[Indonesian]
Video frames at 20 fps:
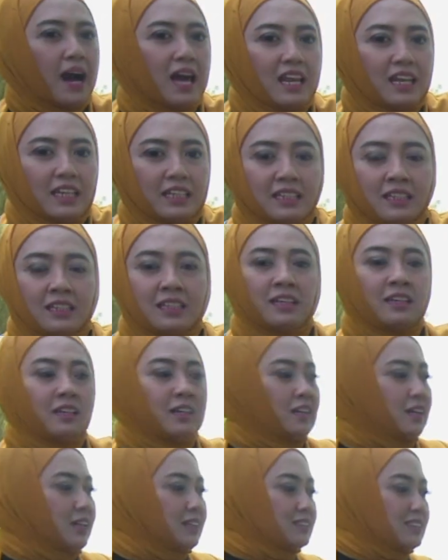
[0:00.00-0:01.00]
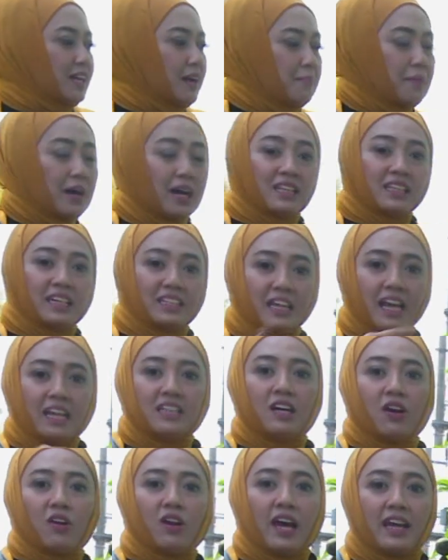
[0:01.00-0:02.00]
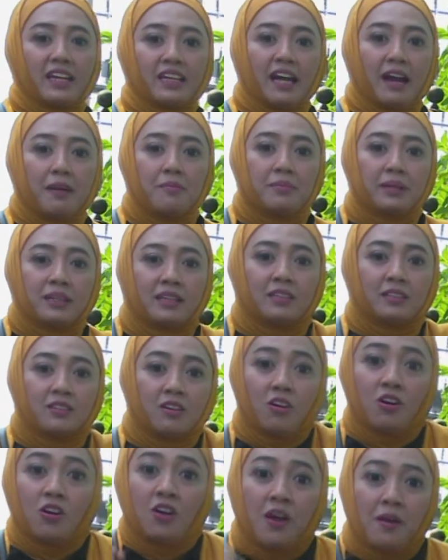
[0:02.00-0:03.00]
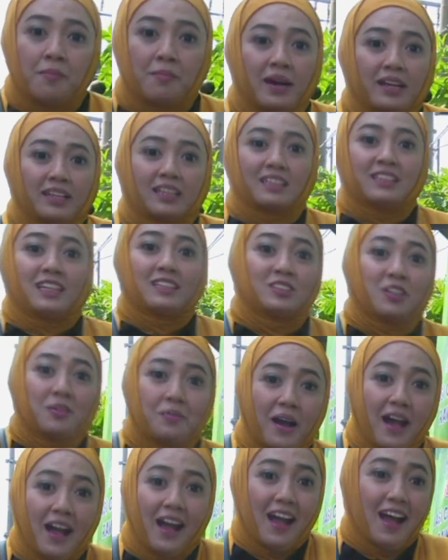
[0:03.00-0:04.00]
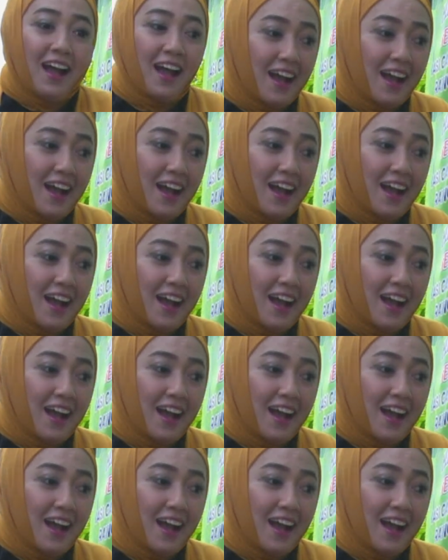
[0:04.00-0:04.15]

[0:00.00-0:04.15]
Bali. Sama katanya ada olahan kambing. Yuk, mari kita coba.